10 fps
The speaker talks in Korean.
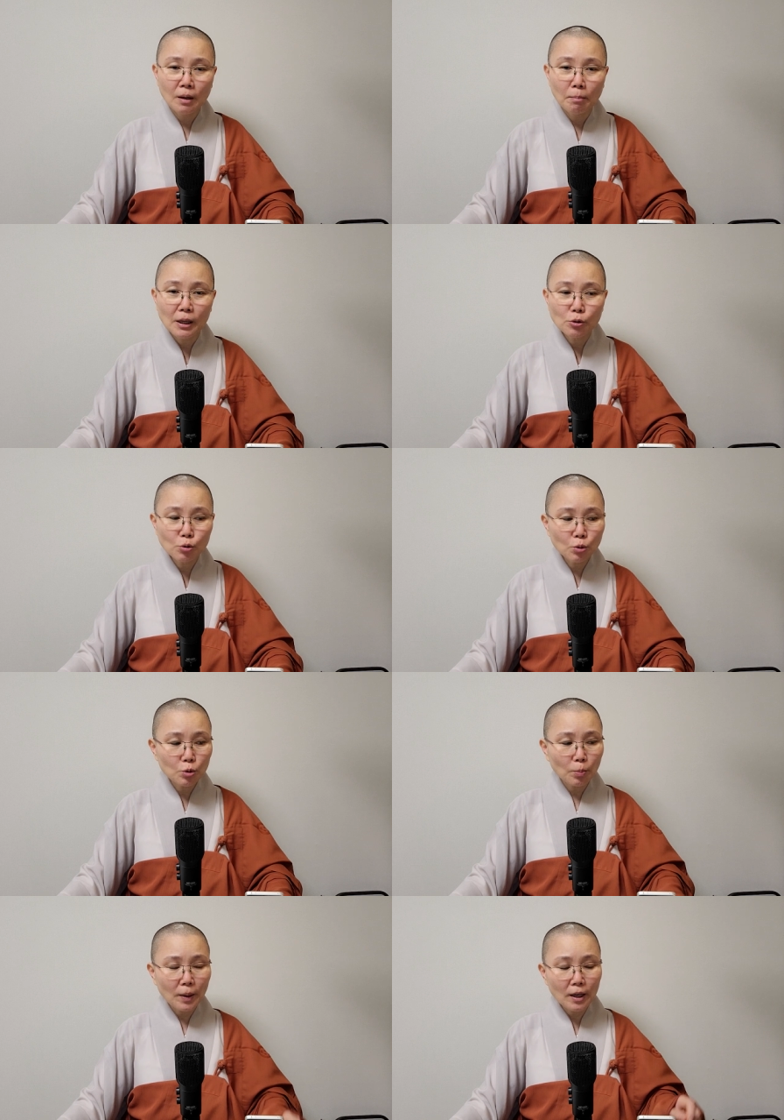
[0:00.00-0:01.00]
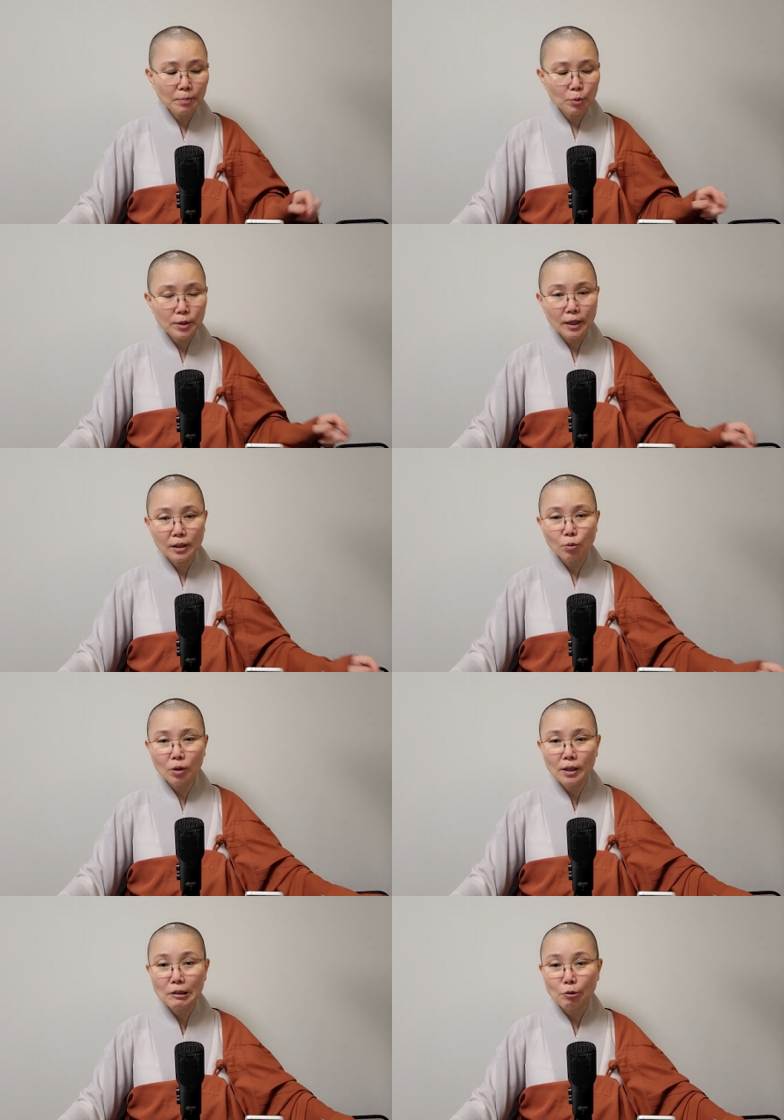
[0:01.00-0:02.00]
빨주노초 파남보 색깔이
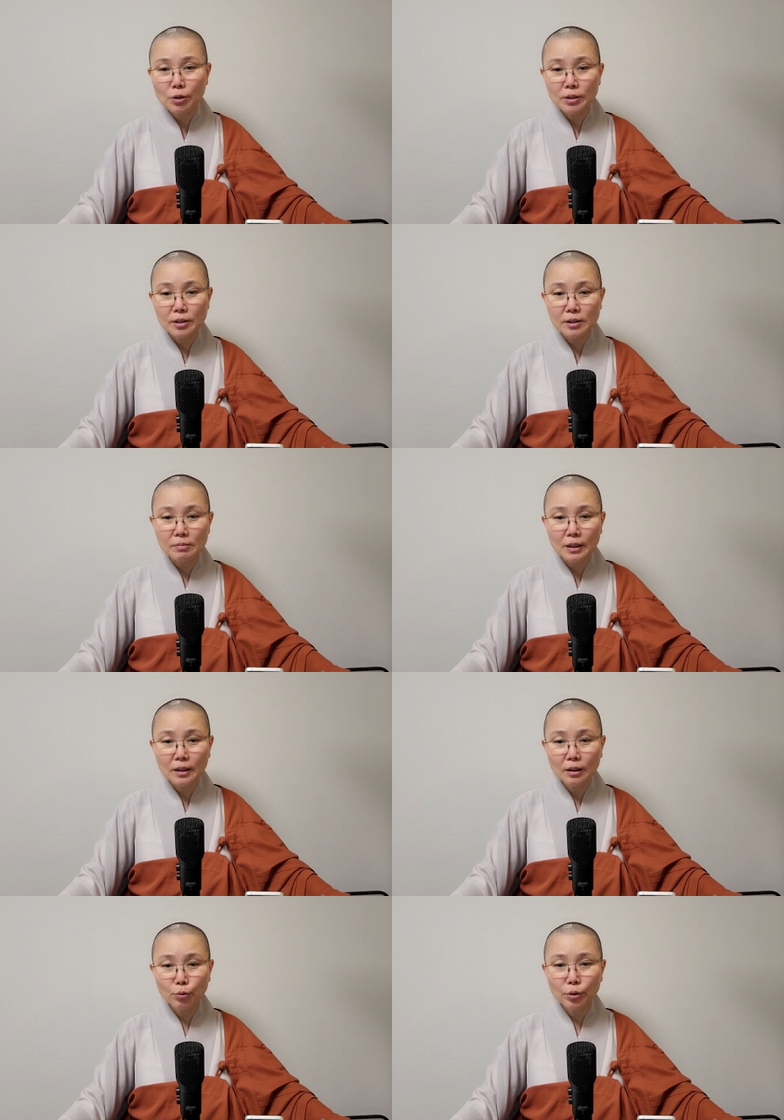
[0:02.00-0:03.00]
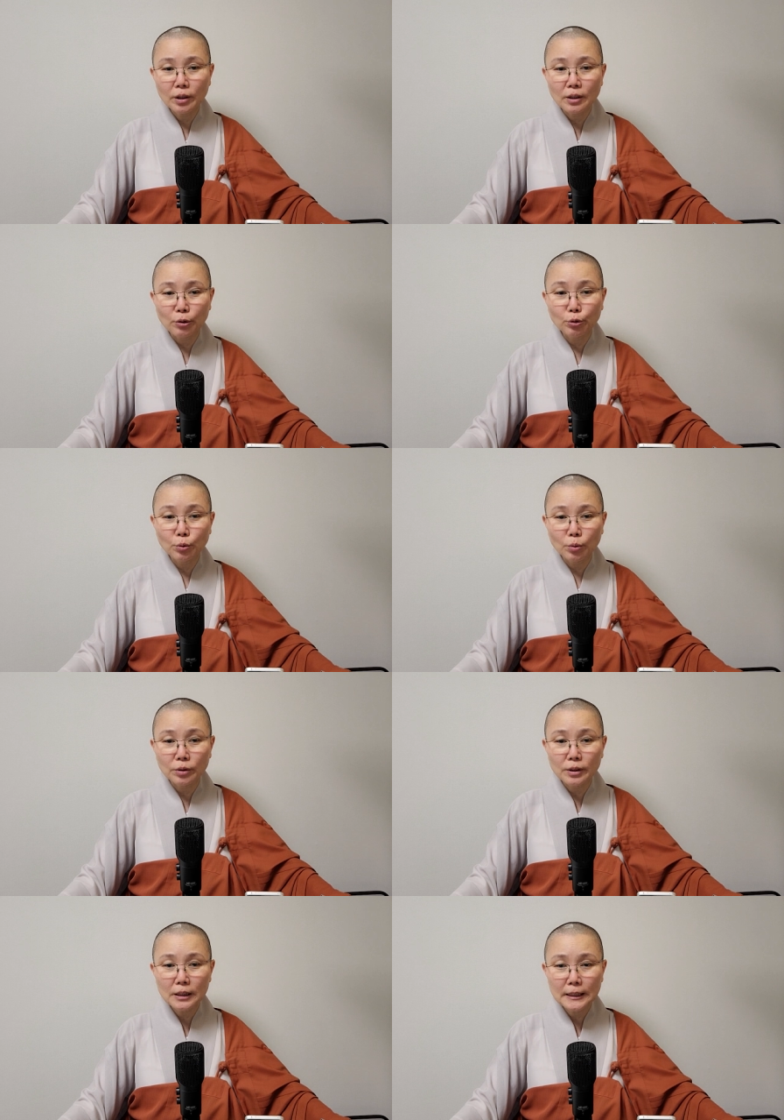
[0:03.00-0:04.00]
원래 나누어져 있습니까? 우리가 나누어 놓은
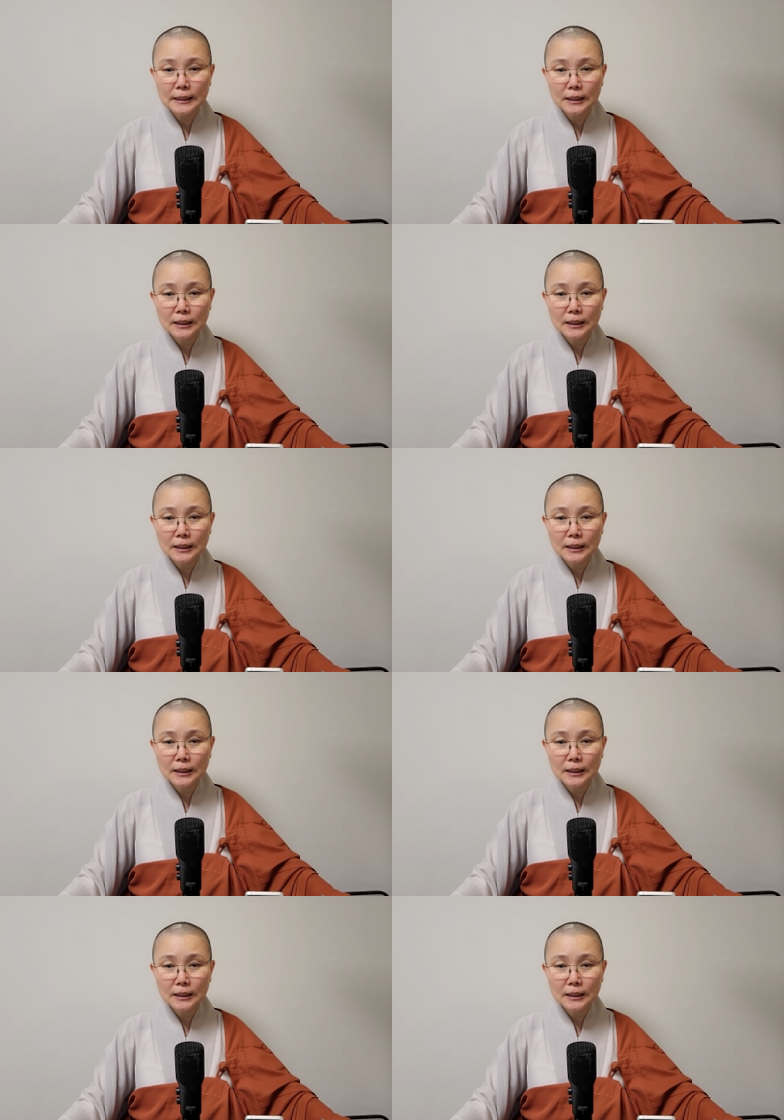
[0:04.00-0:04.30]
거지.